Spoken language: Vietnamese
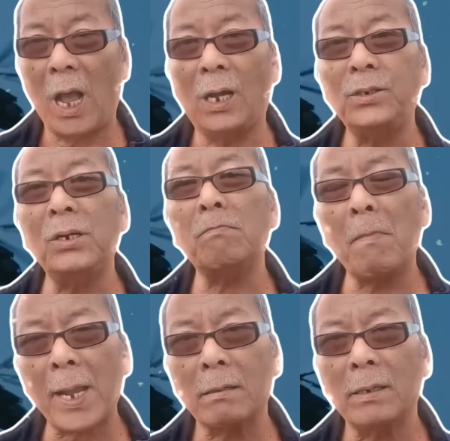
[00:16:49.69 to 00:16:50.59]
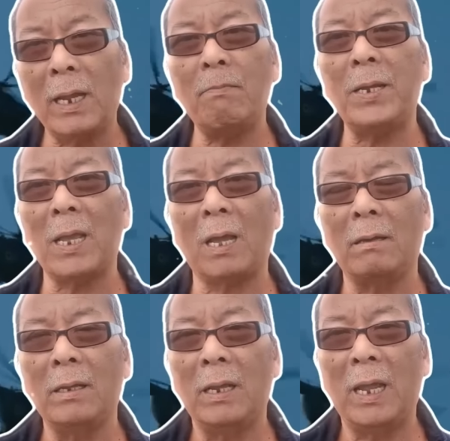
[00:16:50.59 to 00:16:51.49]
ở trước mắt ngay bây giờ
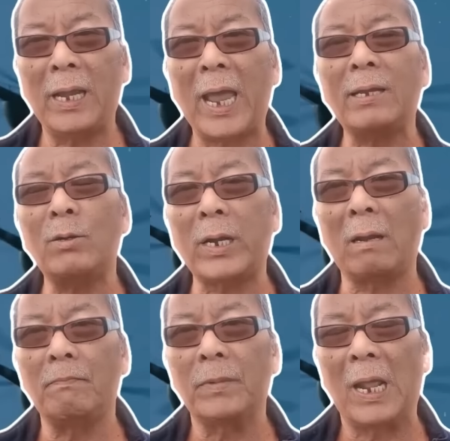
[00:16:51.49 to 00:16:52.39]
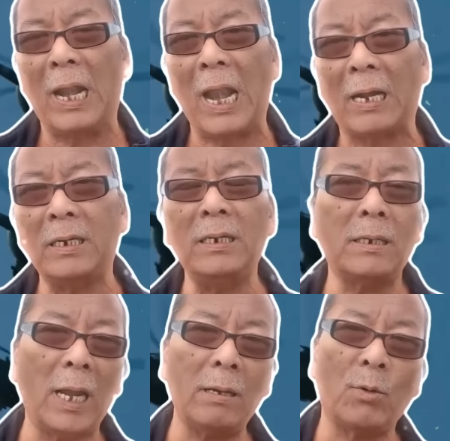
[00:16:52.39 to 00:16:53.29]
thì nga cho rằng là kinh
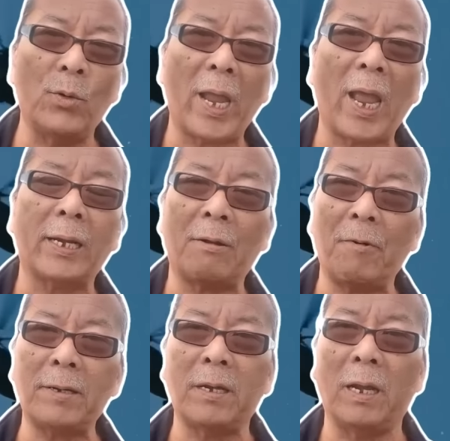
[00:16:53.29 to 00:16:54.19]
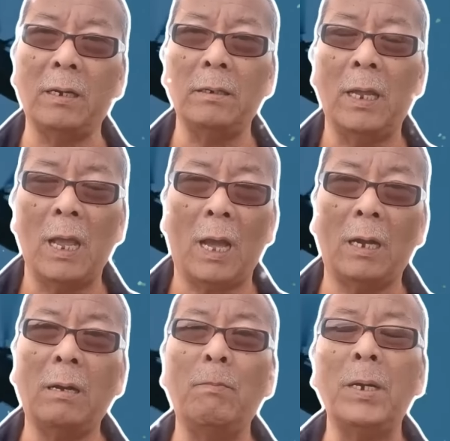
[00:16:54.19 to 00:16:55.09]
tế của Nga đang phát triển ở
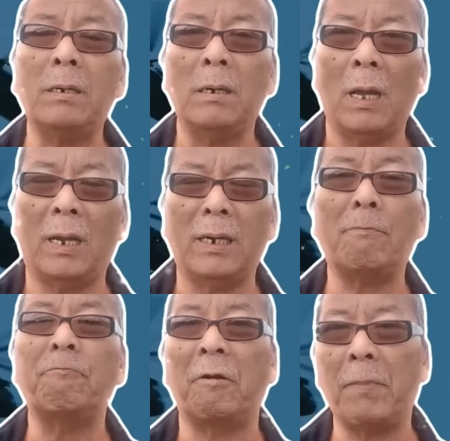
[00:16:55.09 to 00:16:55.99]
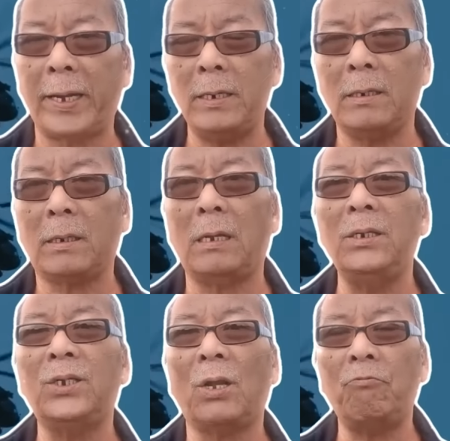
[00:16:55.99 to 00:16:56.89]
cái mức à, năm phẩy mấy tới
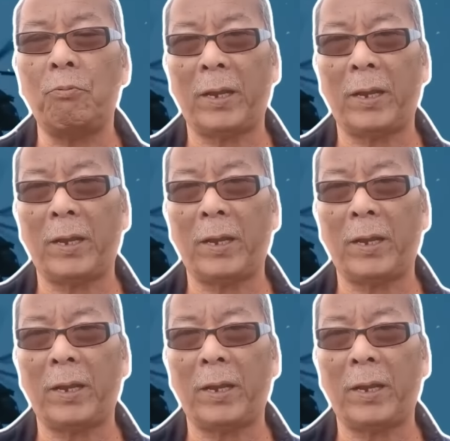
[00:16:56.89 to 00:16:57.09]
6,